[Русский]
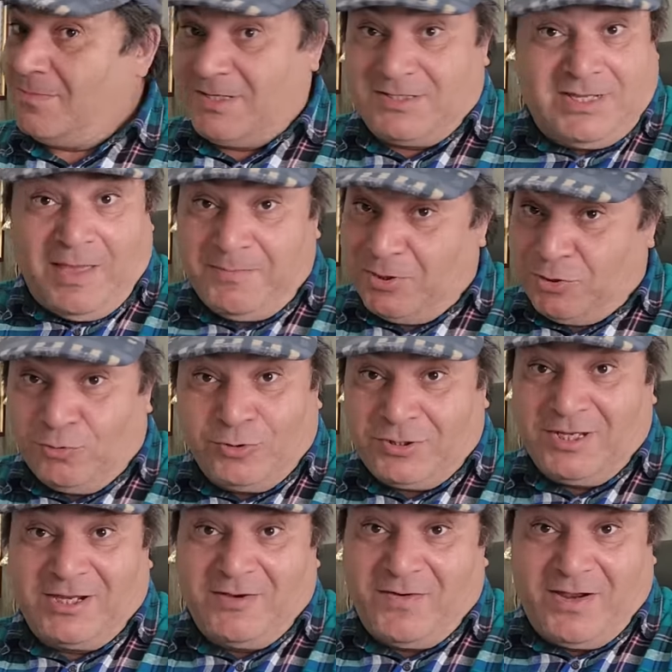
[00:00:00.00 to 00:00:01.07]
Сами
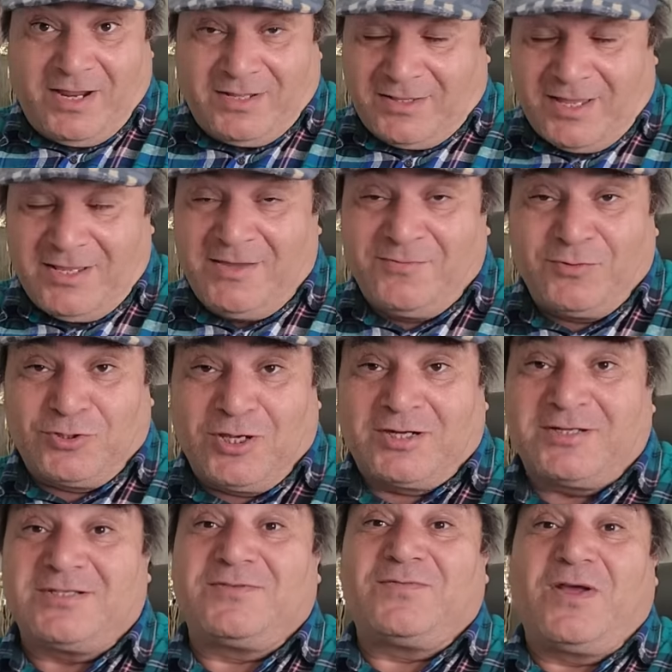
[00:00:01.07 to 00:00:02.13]
турки говорят, они его
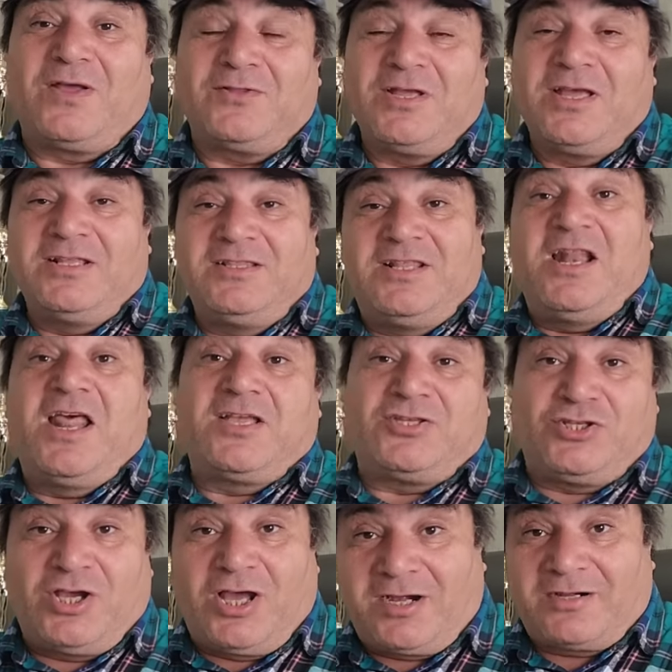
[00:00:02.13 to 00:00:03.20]
так называют,
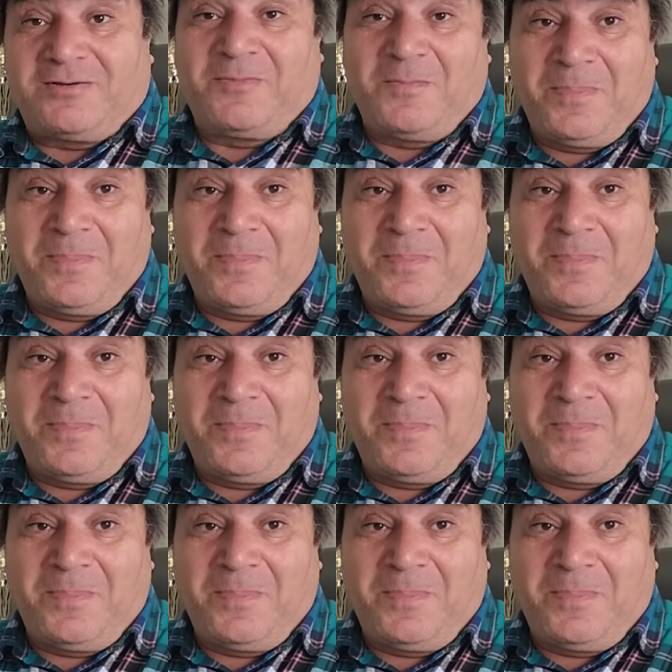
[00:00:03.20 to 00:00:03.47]
делячар.